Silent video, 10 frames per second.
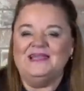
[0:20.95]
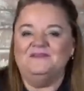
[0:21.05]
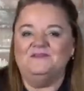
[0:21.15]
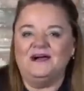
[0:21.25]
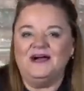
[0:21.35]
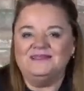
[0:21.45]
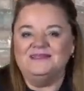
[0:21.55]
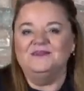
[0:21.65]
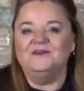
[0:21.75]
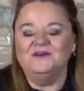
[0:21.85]
Ich verrate
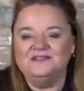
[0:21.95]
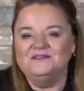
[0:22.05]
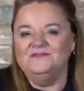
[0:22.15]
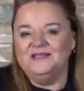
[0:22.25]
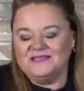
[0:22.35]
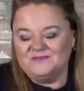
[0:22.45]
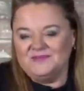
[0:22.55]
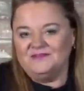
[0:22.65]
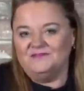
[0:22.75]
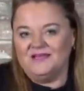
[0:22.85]
Ihnen heute, wie das mit
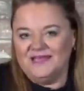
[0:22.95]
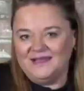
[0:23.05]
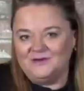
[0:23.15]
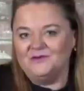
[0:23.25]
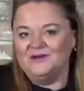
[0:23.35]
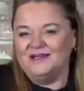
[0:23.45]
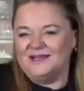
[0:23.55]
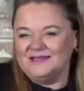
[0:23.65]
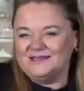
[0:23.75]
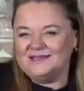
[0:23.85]
der Verjährung
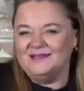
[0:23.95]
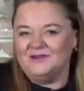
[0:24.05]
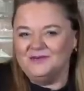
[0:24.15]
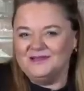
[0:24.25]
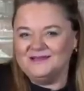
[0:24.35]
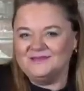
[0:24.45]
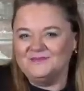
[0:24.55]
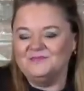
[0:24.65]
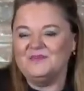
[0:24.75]
ganz genau ist